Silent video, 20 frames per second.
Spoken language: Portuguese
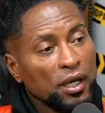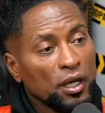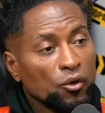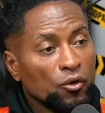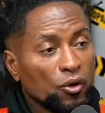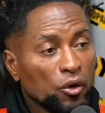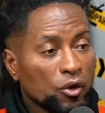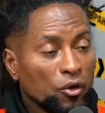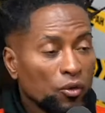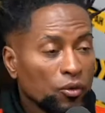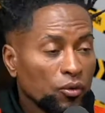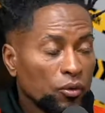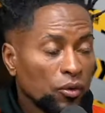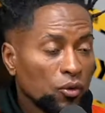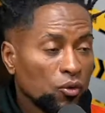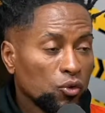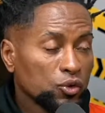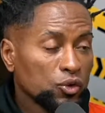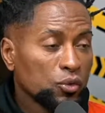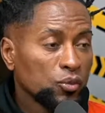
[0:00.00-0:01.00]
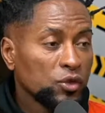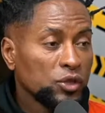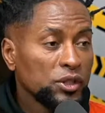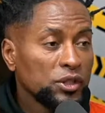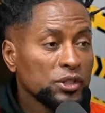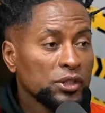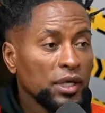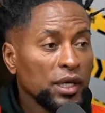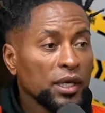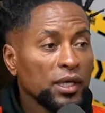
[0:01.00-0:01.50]
Eu, eu, eu costumo
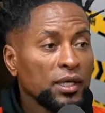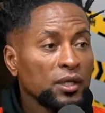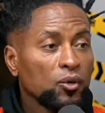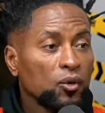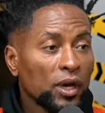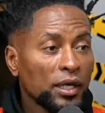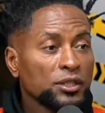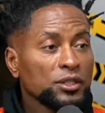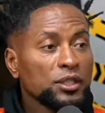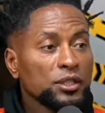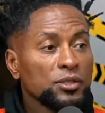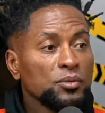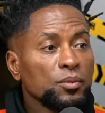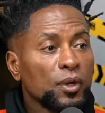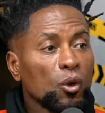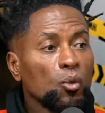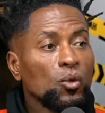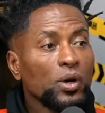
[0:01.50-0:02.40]
dizer que o racismo é